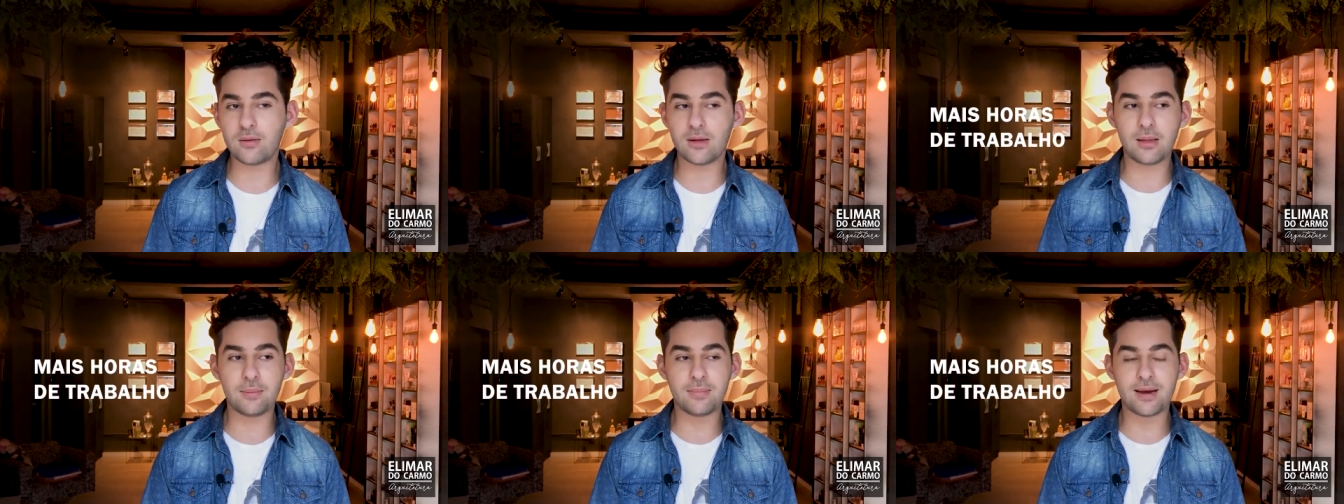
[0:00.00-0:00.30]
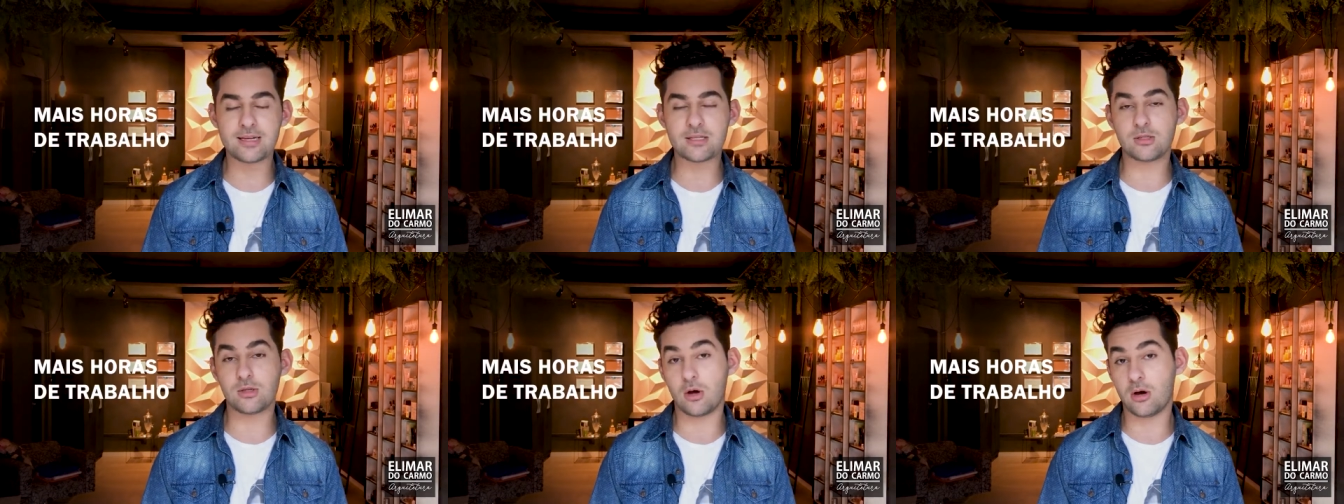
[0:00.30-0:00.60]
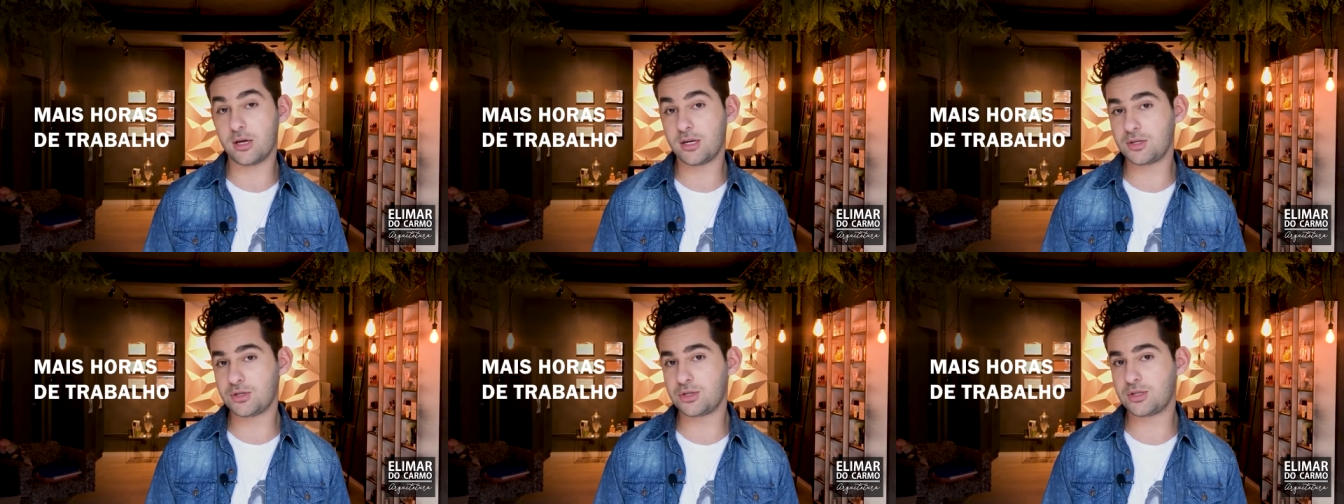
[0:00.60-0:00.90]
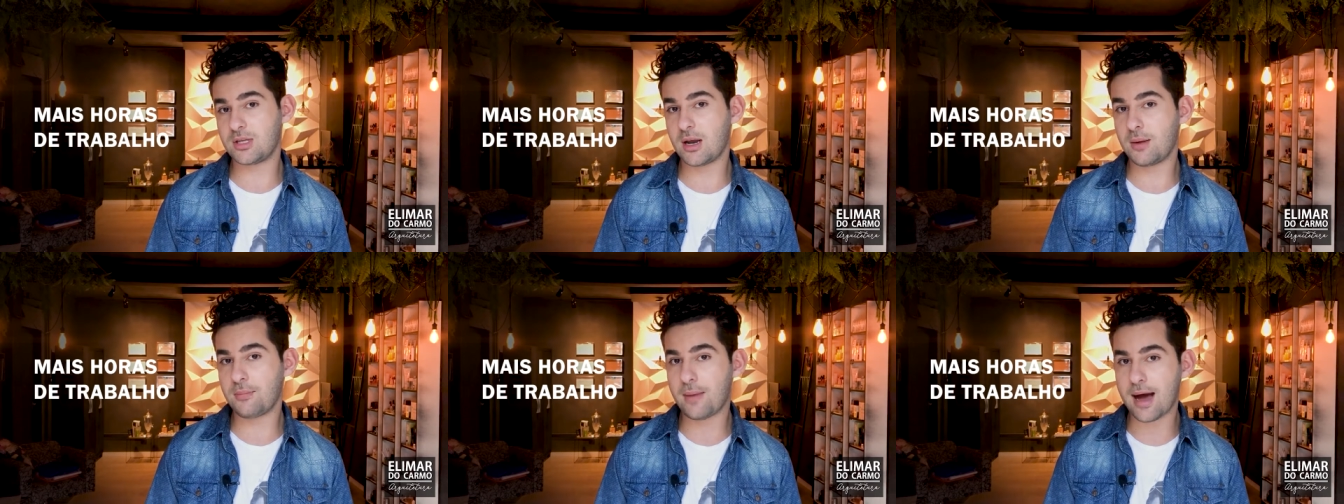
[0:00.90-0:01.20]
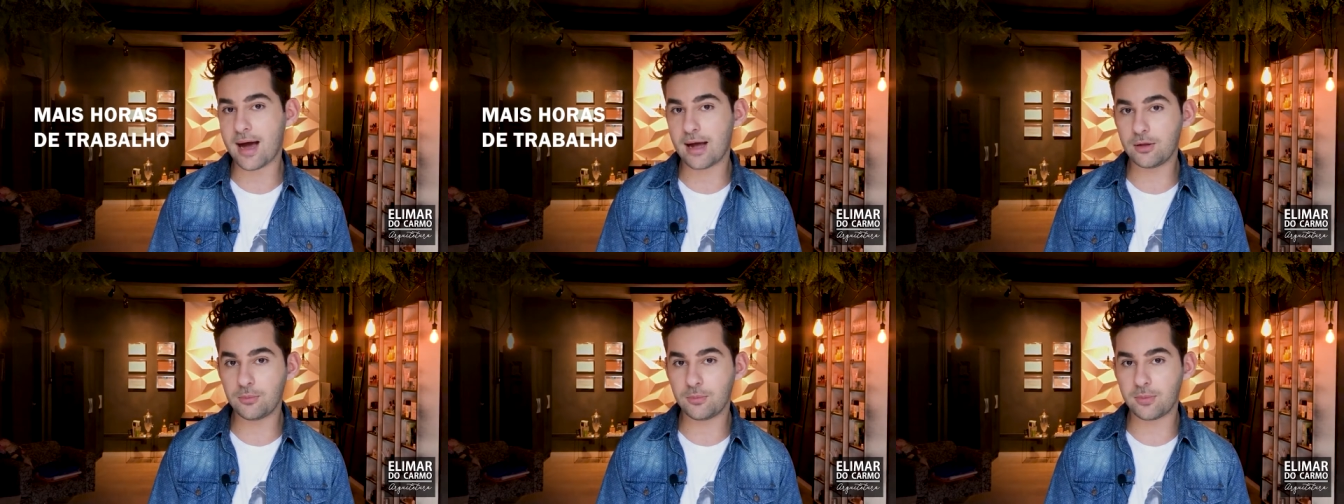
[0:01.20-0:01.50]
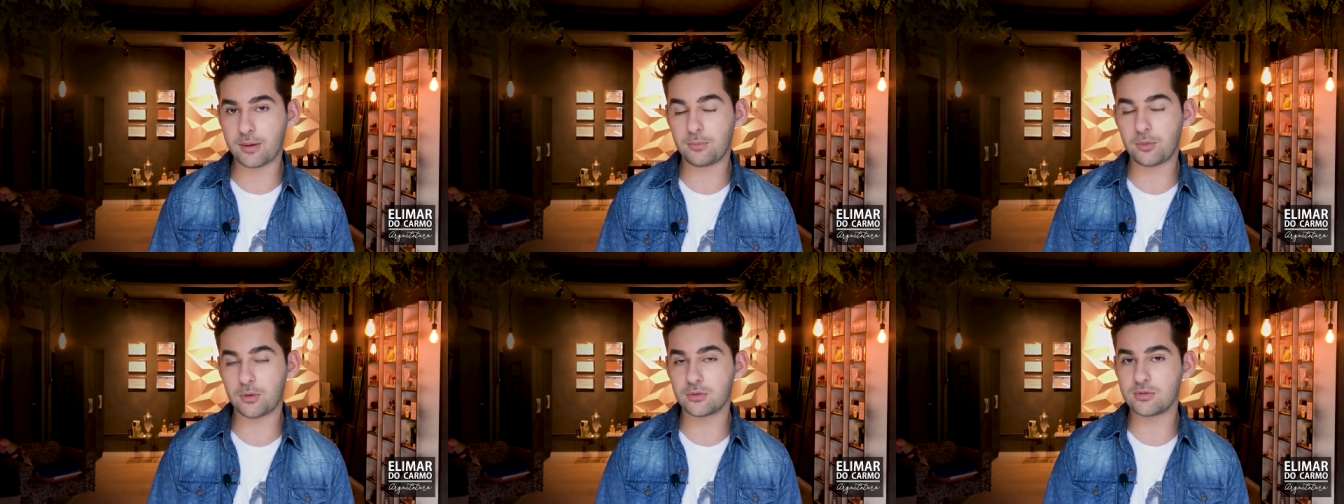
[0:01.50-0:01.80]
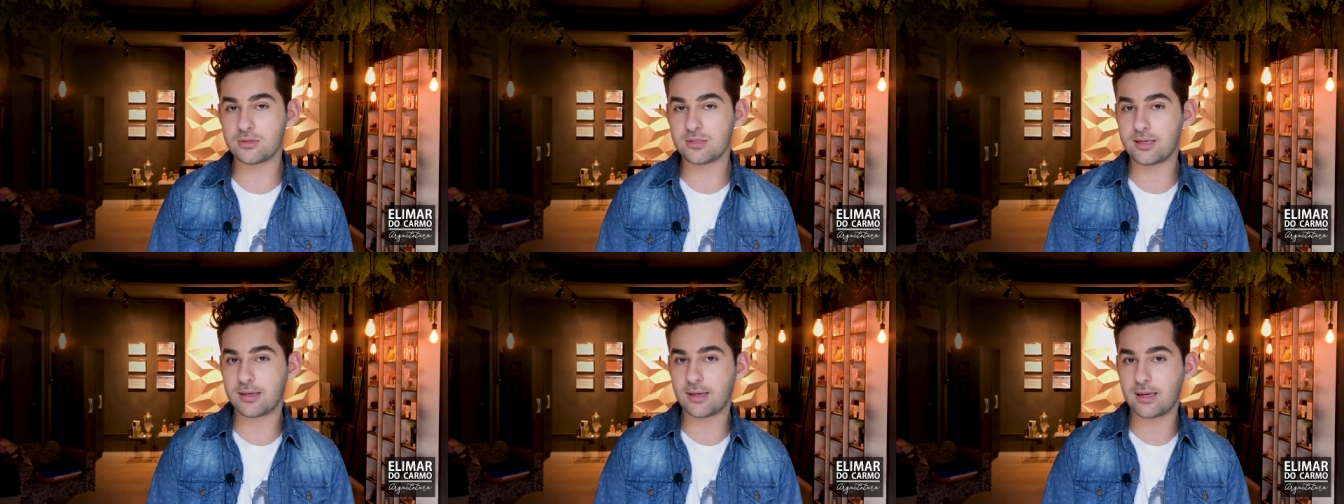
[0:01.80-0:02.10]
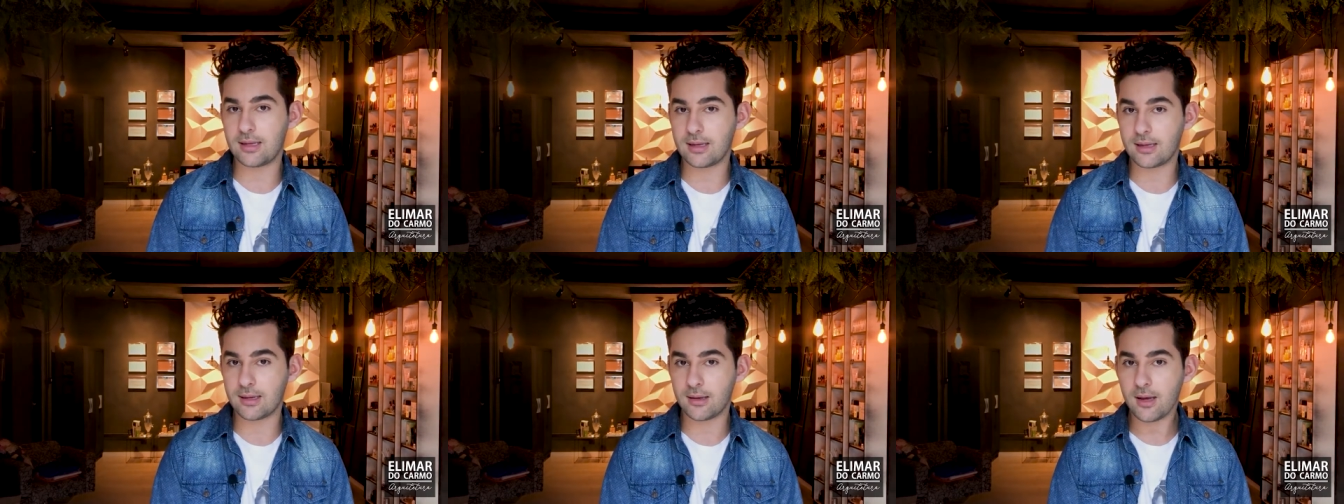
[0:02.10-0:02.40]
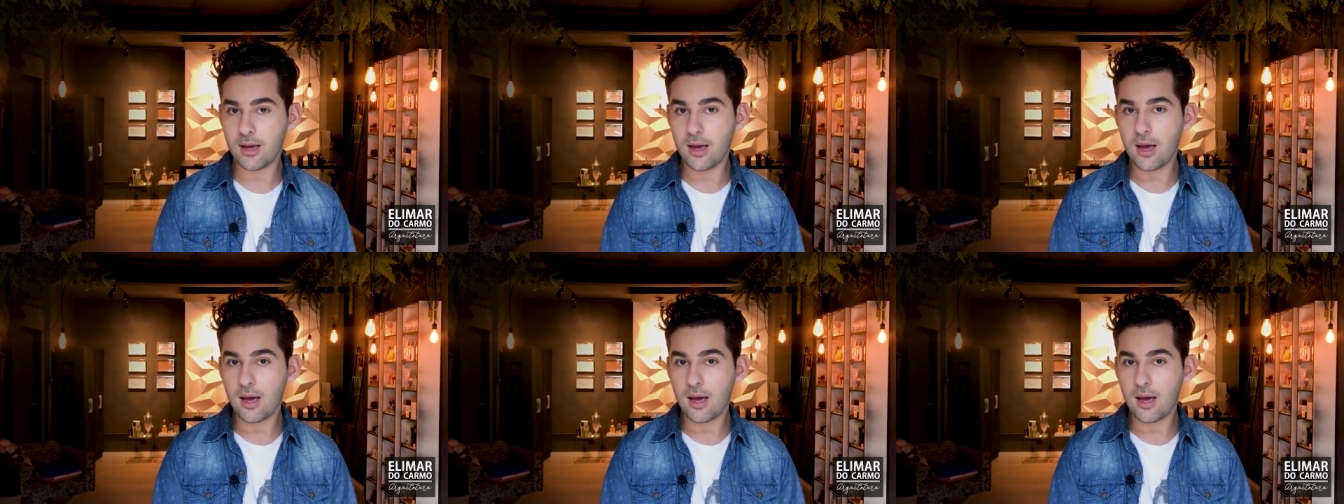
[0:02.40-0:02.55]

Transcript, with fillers: ali, mais horas de trabalho para produzir aquele,